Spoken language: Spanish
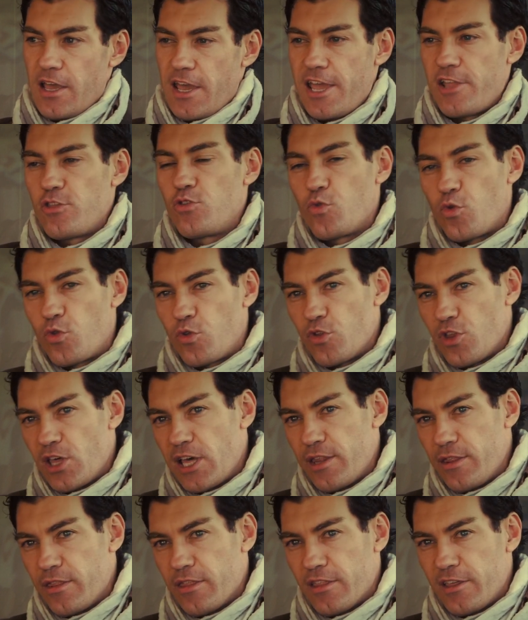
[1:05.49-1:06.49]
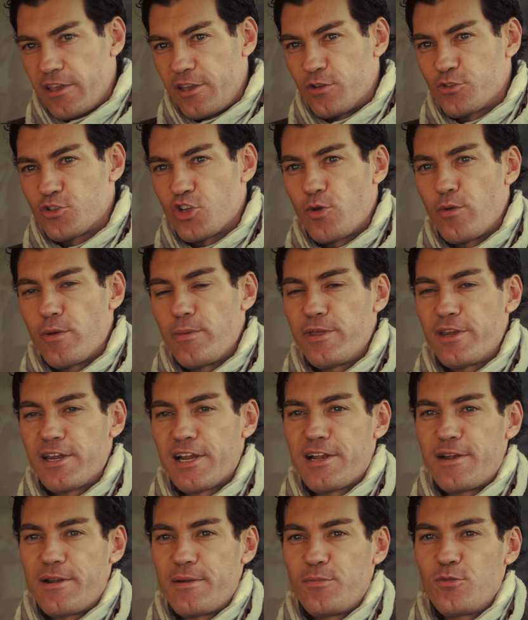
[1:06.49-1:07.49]
en tu ciudad y no solo vivir
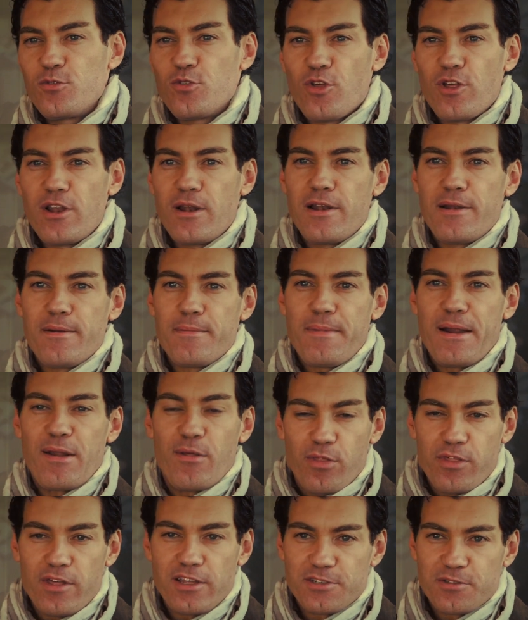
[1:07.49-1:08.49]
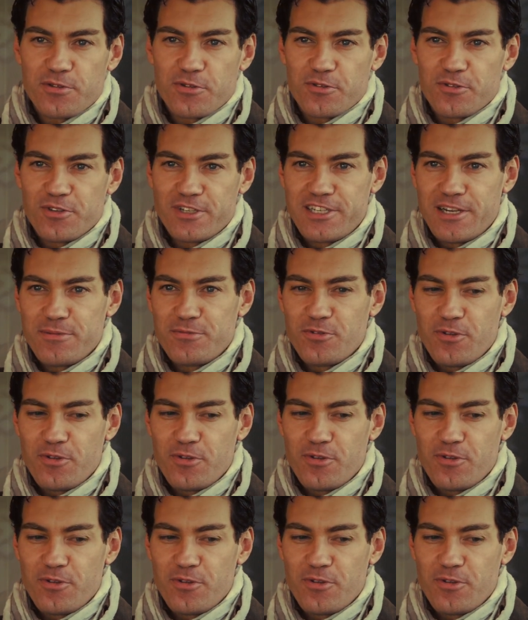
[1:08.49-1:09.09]
el mundo del baloncesto desde el,